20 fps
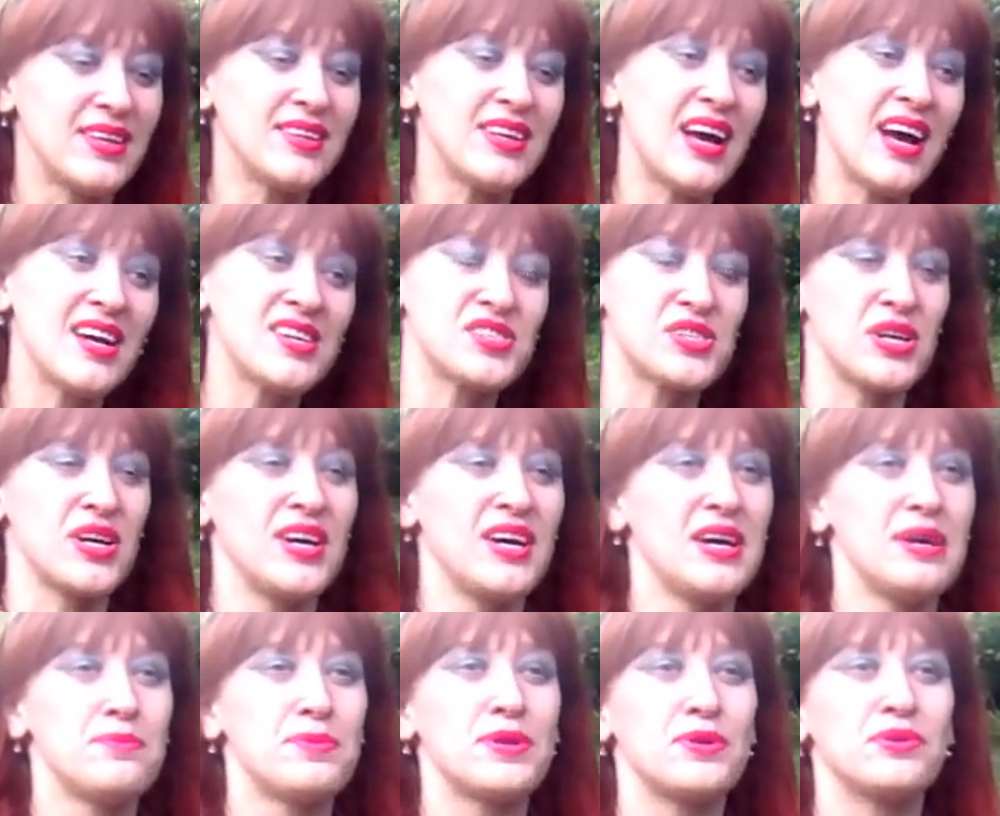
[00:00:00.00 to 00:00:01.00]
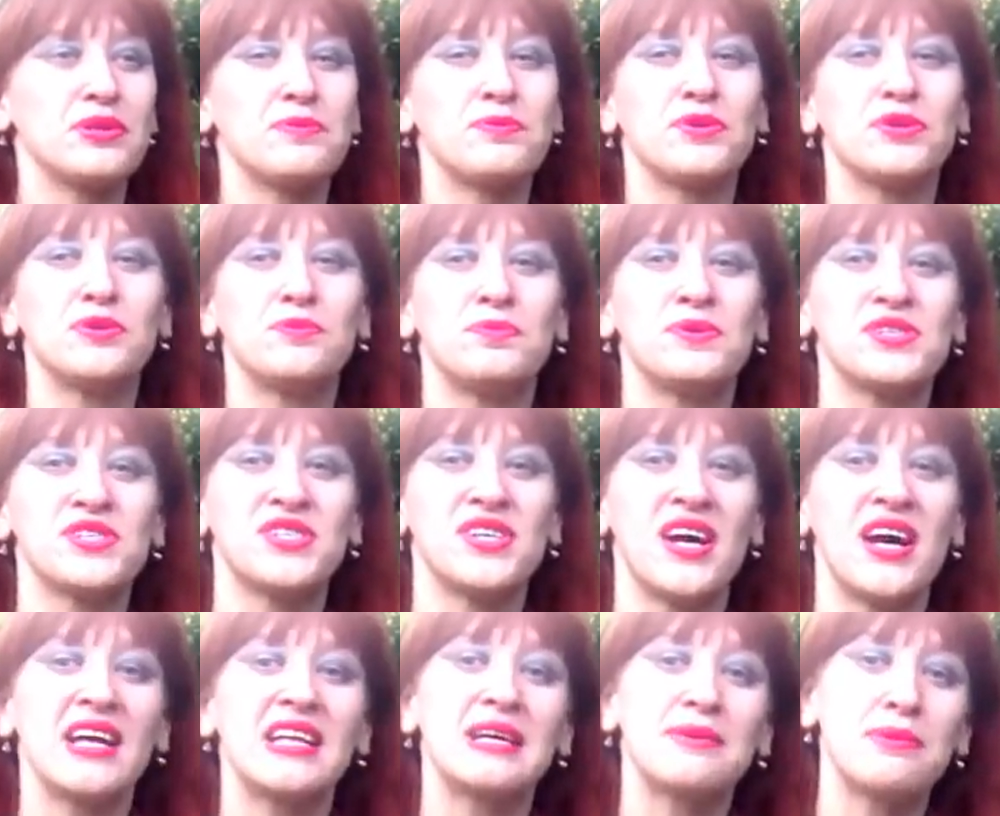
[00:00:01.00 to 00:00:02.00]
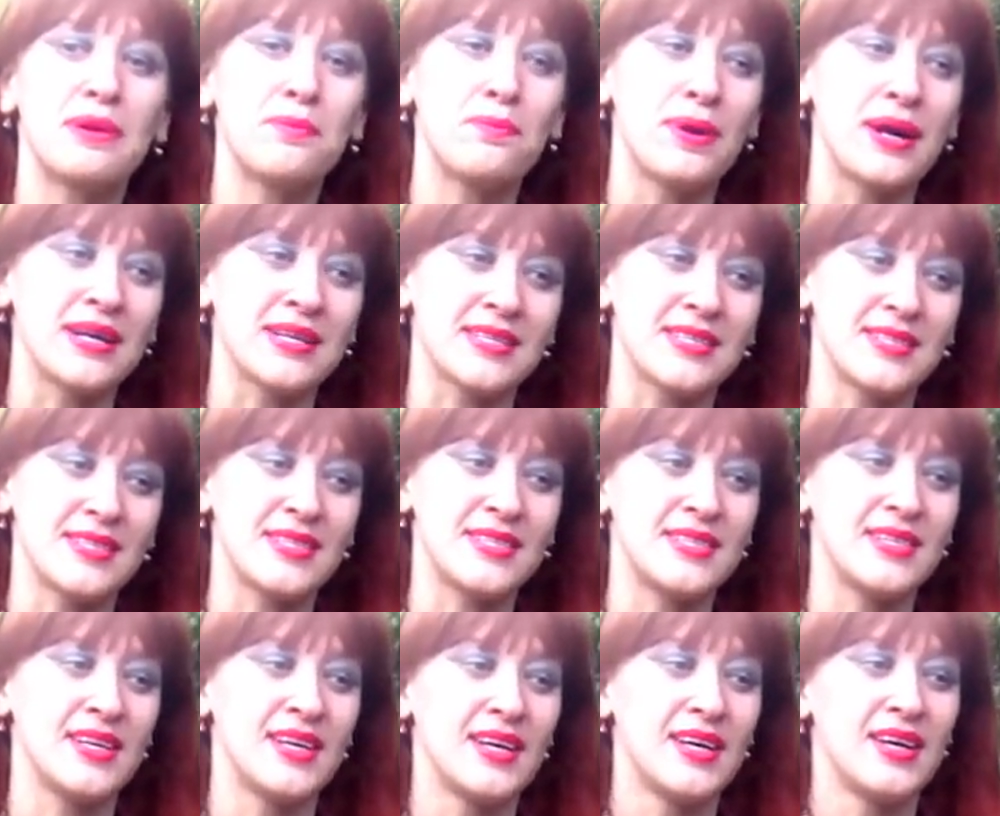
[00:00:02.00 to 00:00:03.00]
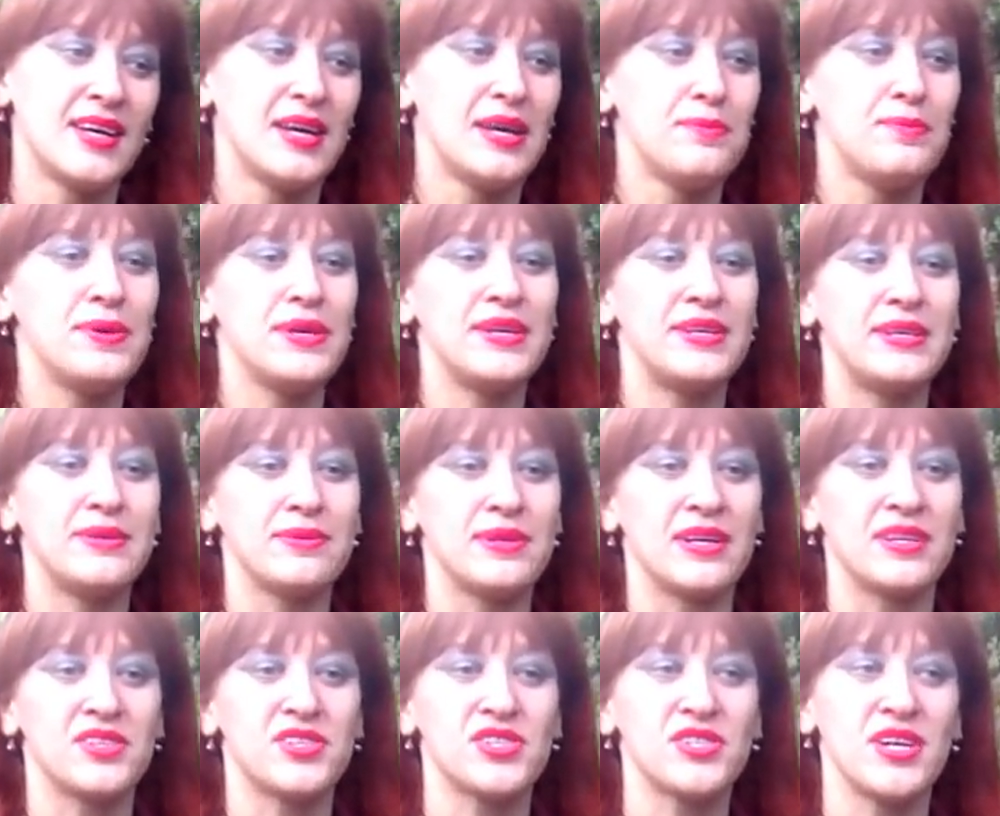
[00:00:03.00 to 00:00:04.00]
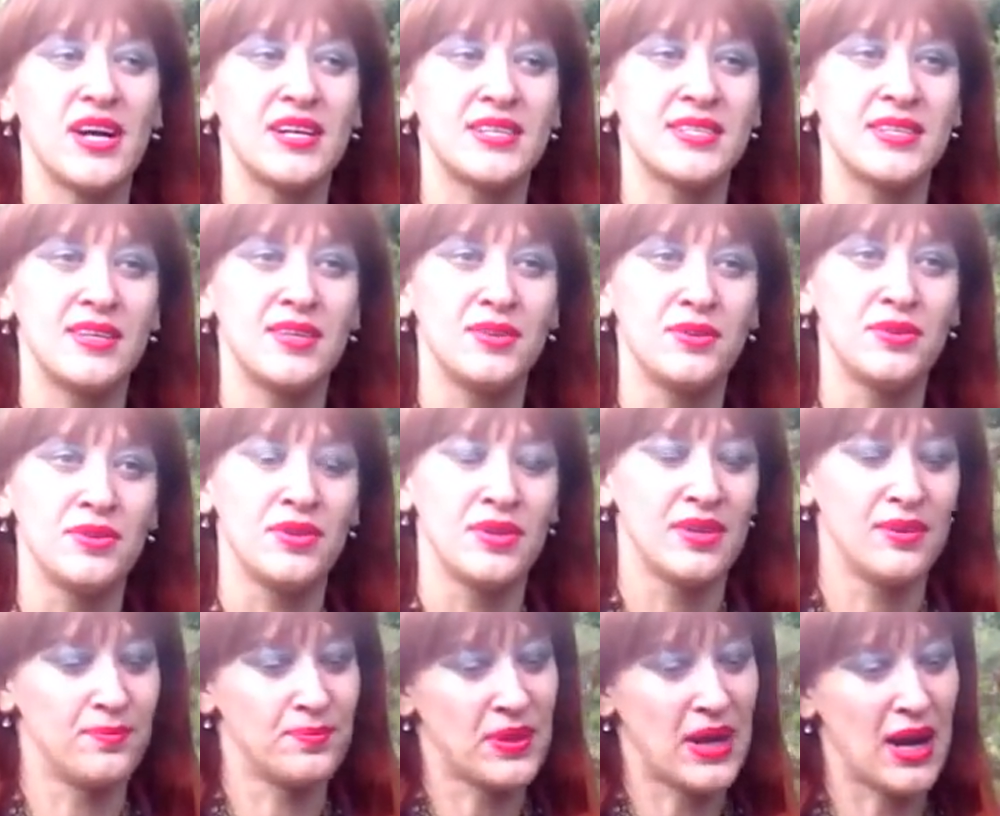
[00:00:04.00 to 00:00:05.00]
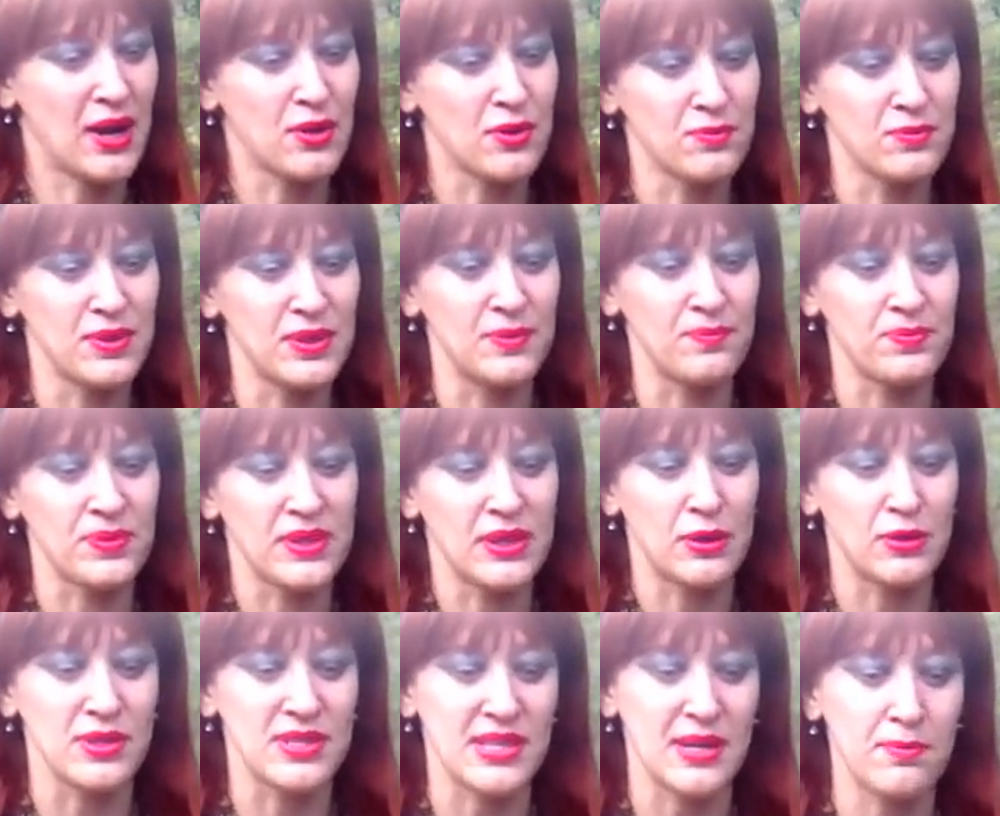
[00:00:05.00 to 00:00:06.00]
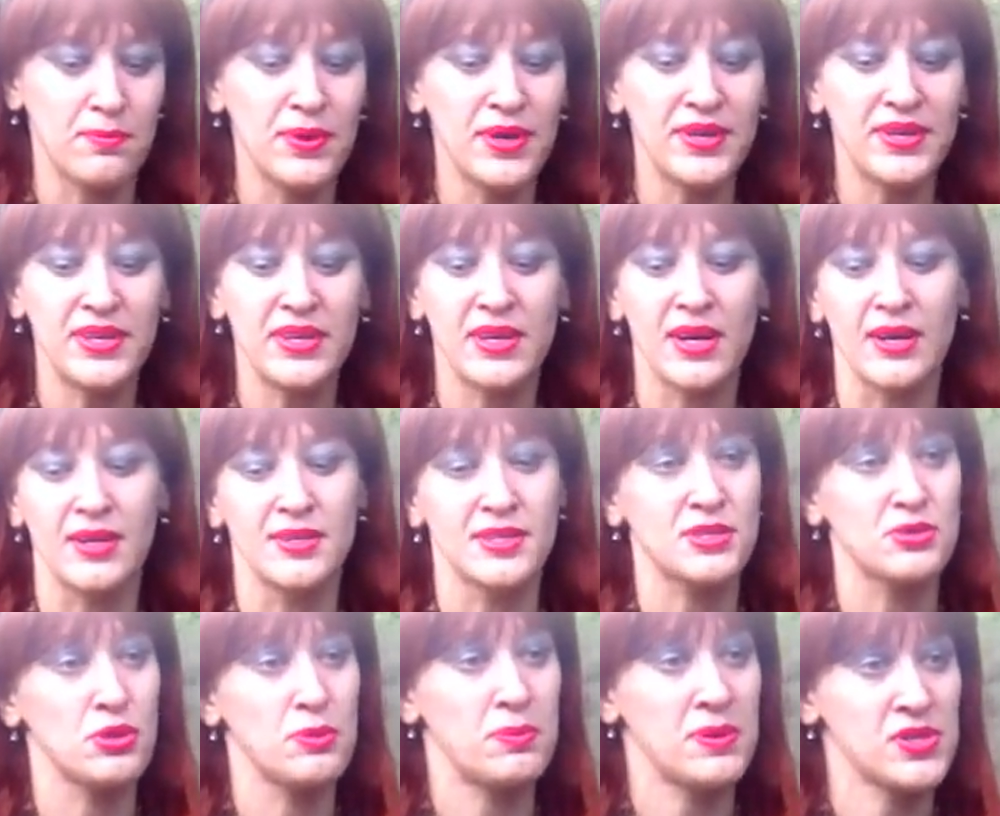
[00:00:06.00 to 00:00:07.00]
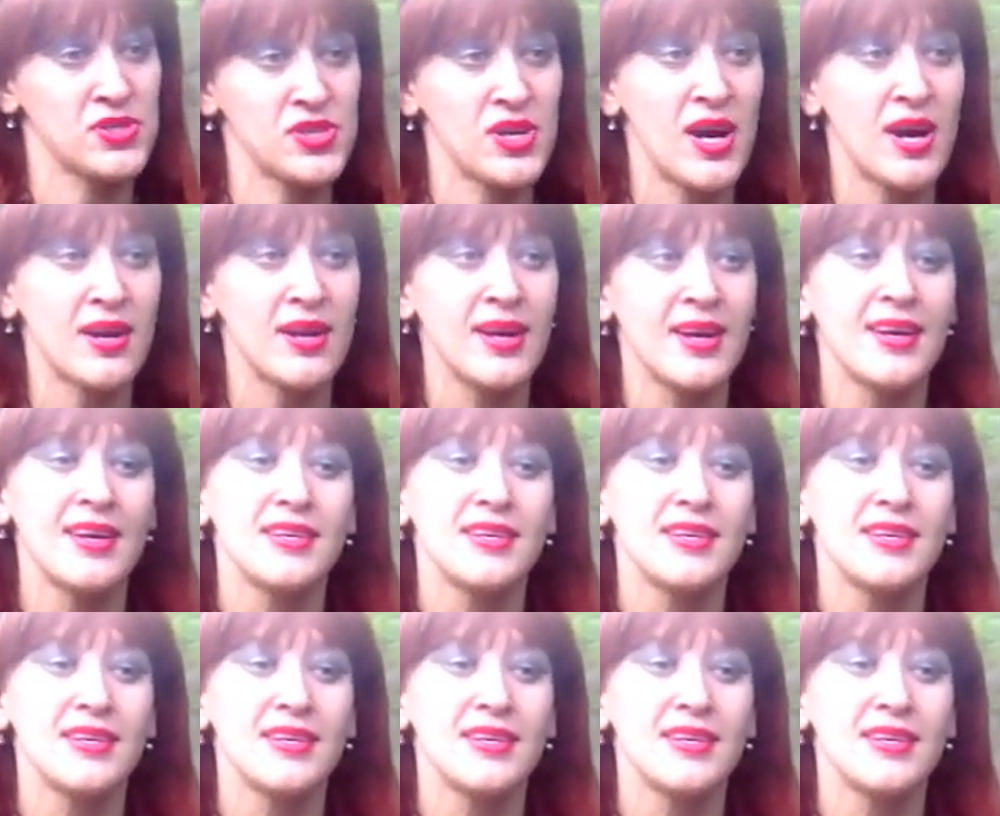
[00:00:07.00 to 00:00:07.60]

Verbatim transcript: Также природа предупреждает об опасности. Перед тем, как начинается ли огромное такое событие, как лесной пожар,